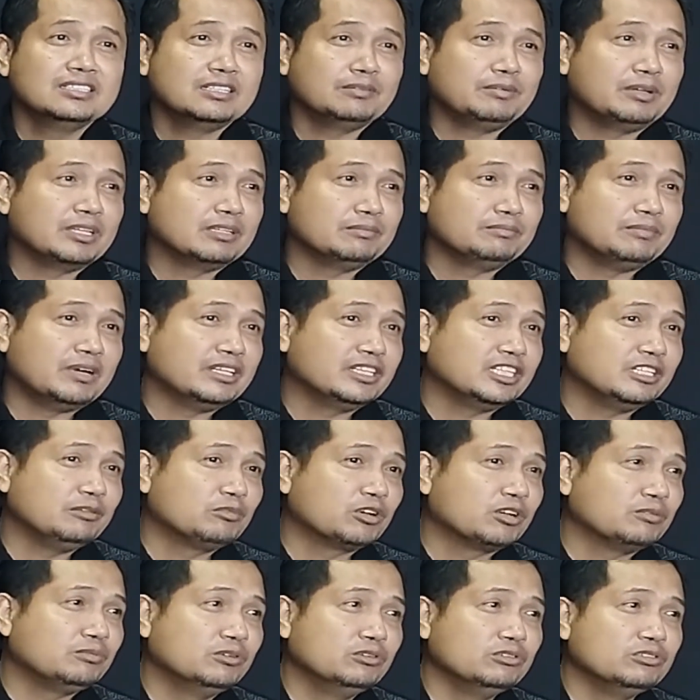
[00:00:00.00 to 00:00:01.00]
teman-teman
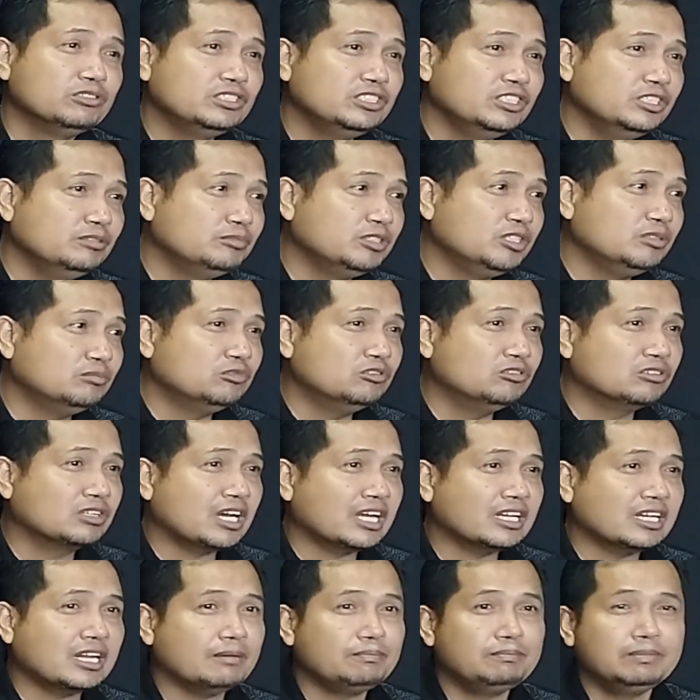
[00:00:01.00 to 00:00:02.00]
tim Revolusi
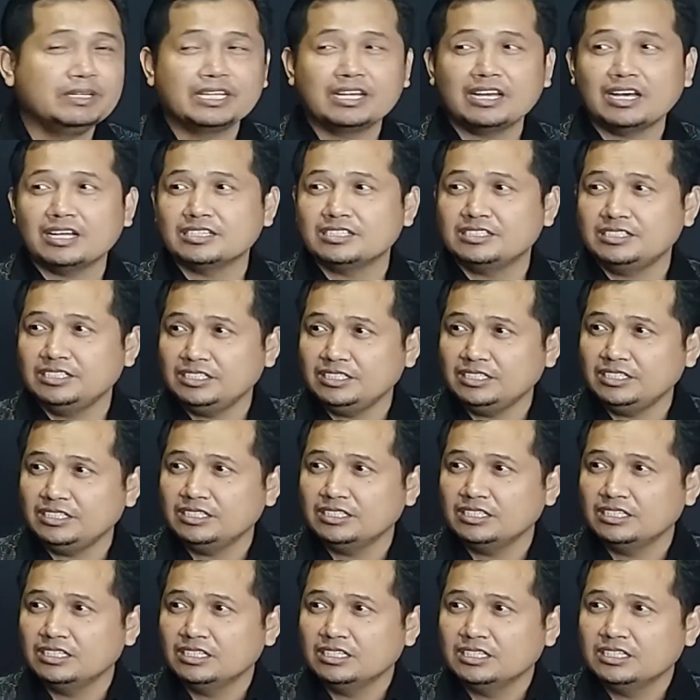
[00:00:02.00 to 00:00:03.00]
menemukan
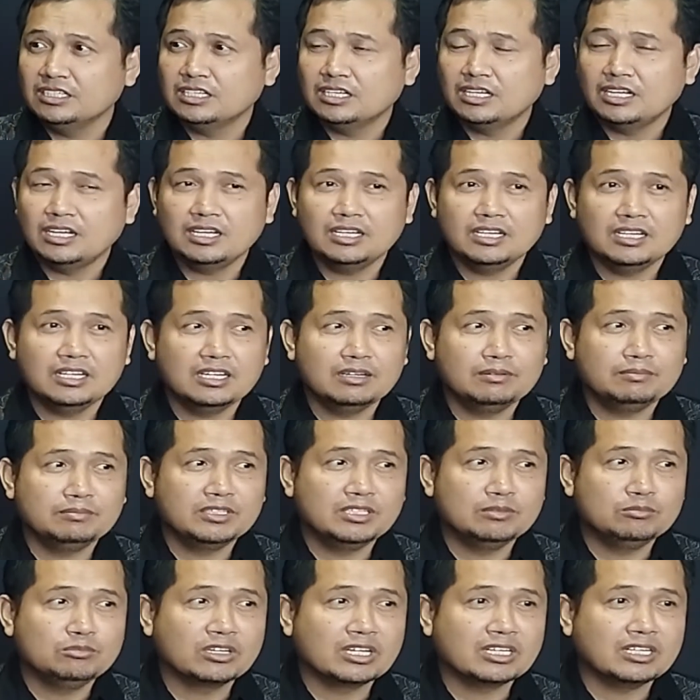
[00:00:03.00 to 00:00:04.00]
aplikasi. Hmm, eh,
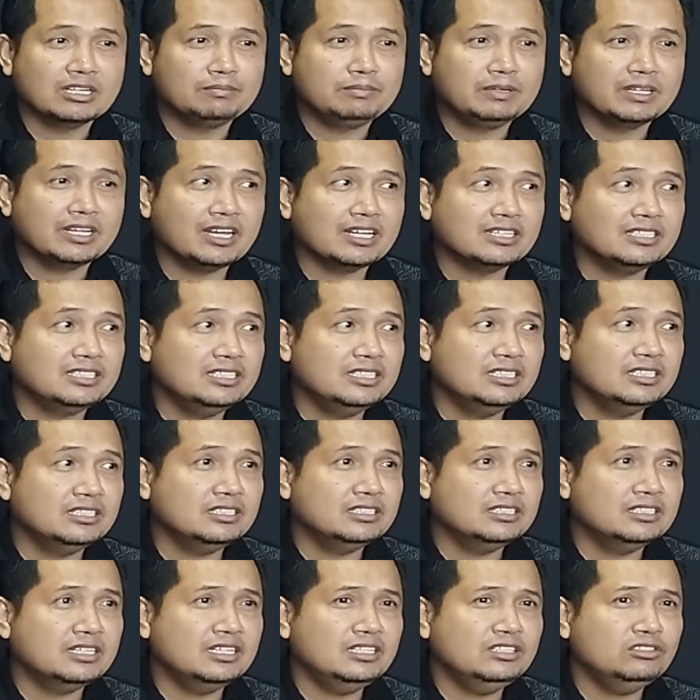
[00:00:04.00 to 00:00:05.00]
aplikasi. Menemukan aplikasi
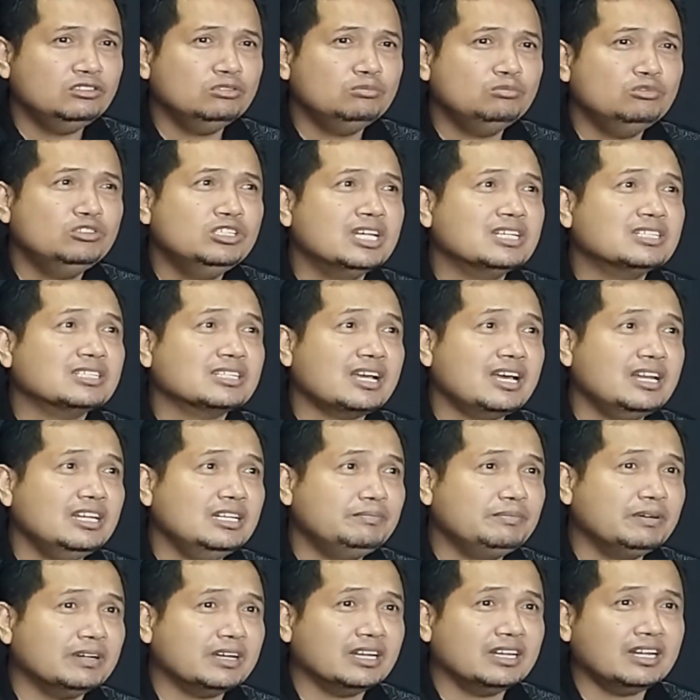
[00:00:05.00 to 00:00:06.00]
dan itu mudah
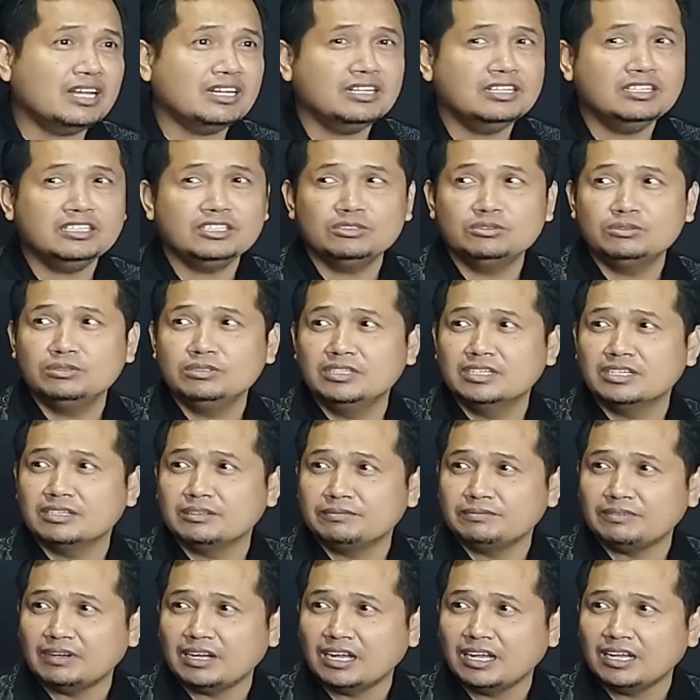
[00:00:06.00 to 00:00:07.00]
sekali Pak kan ada di
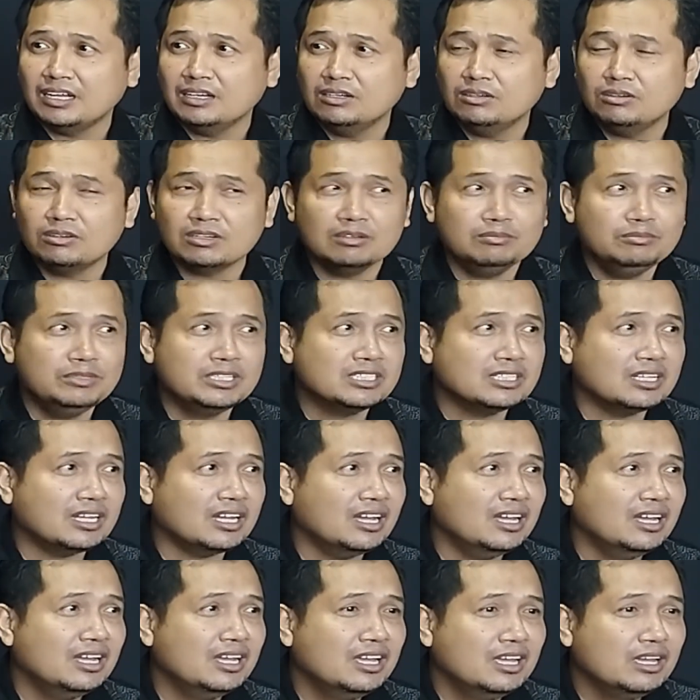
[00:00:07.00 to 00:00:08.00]
Google Pak. Orang aplikasi bisa,
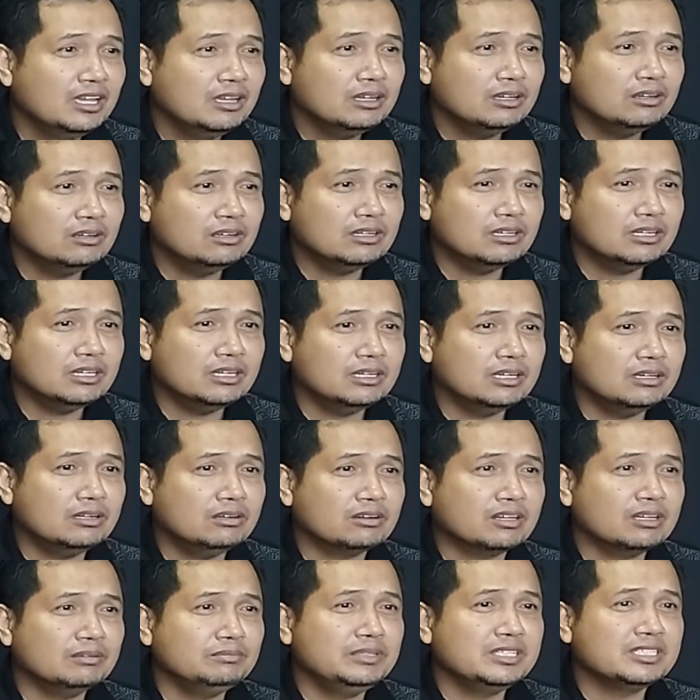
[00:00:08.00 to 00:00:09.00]
itu, Pak? Yeah. Iya.
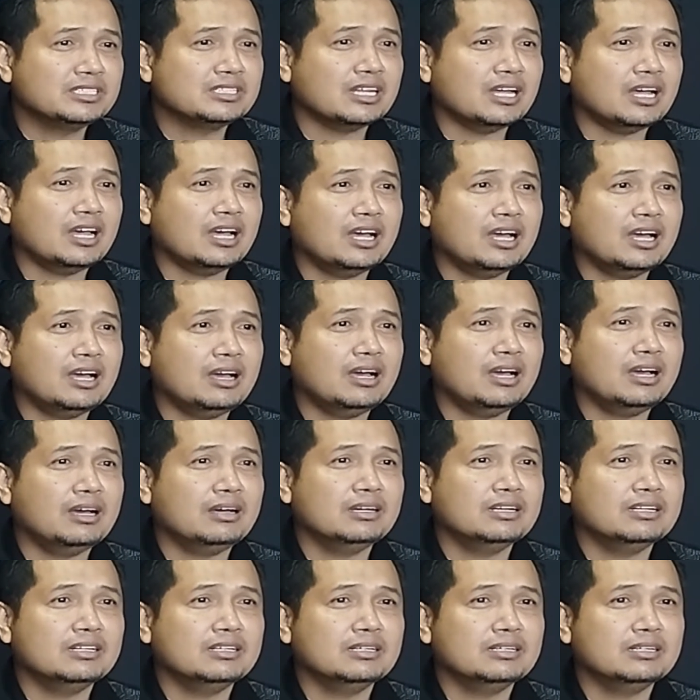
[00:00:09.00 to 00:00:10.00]
Orang bisa
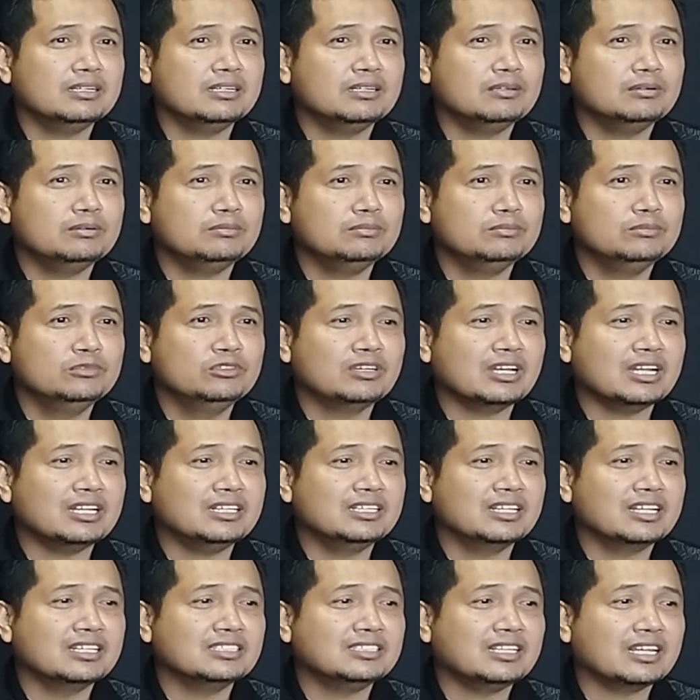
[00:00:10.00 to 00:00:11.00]
uh,
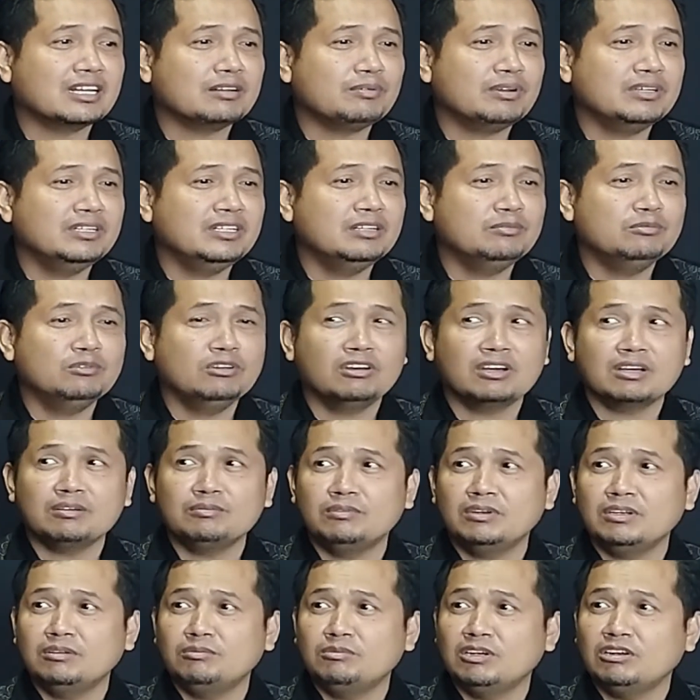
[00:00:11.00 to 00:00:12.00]
buka dengan secara mandiri
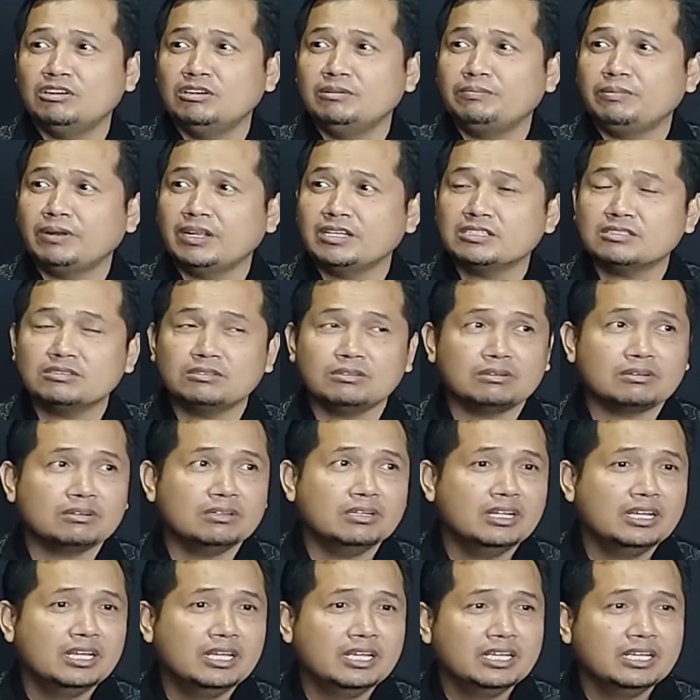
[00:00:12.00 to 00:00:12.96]
melalui Play Store.